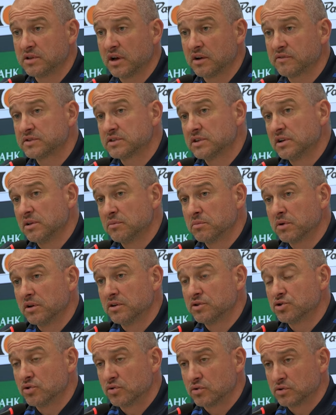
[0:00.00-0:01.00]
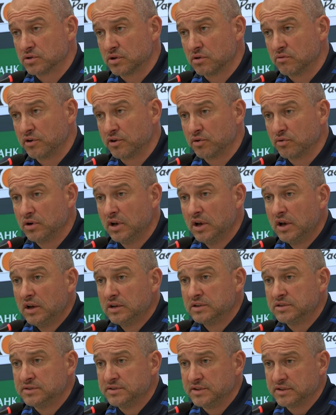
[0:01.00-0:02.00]
Так, в целом, я еще раз говорю,
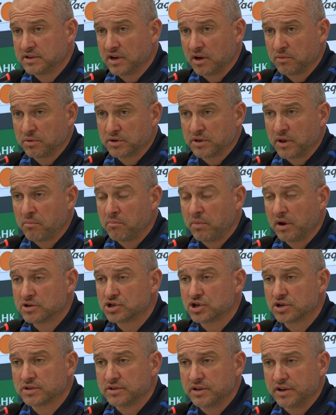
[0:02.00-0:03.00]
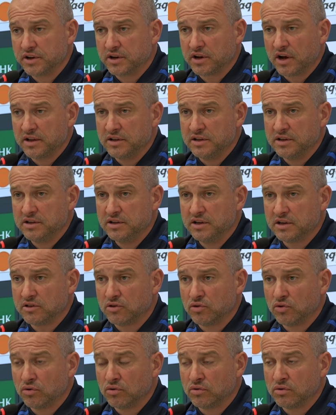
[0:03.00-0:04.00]
здесь как бы там больших нареканий
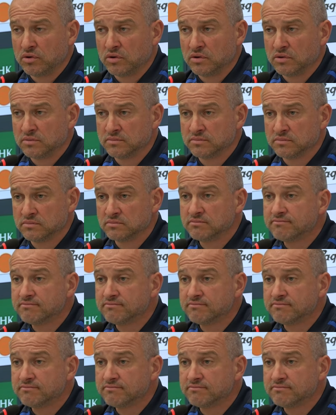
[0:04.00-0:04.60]
нет, но